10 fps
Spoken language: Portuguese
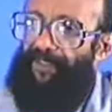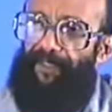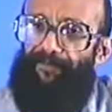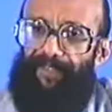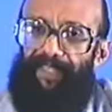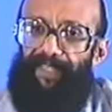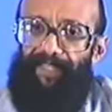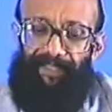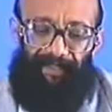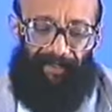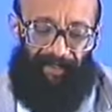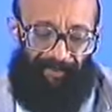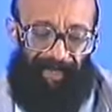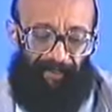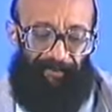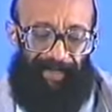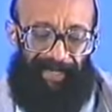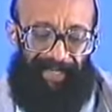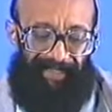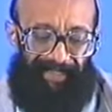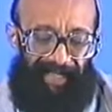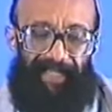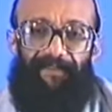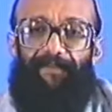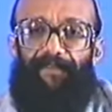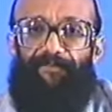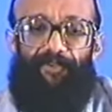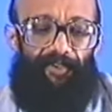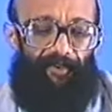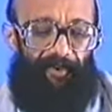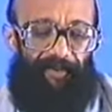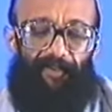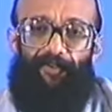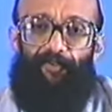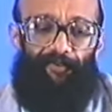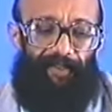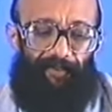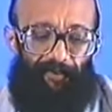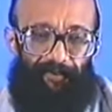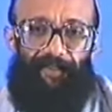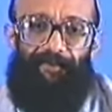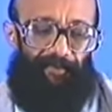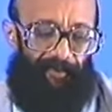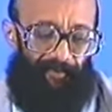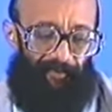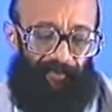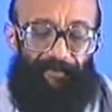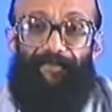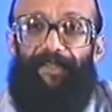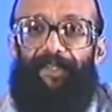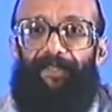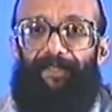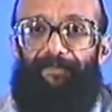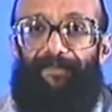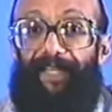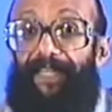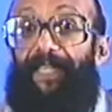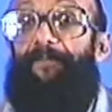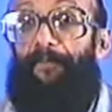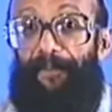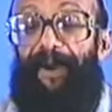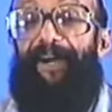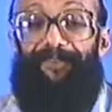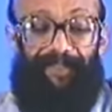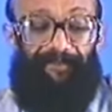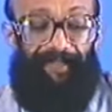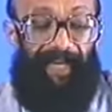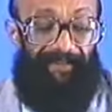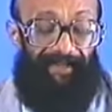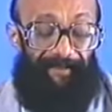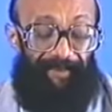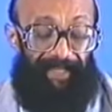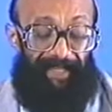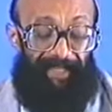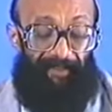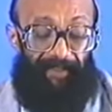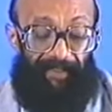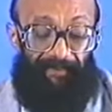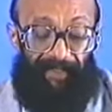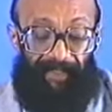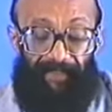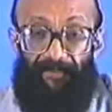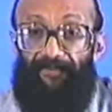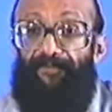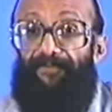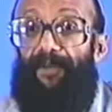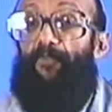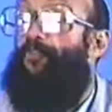estamos aqui em Belém do Pará, terra em que vivemos de 9 a 18 anos, onde fizemos nosso curso naquele tempo primário e secundário. Nós estamos aqui uma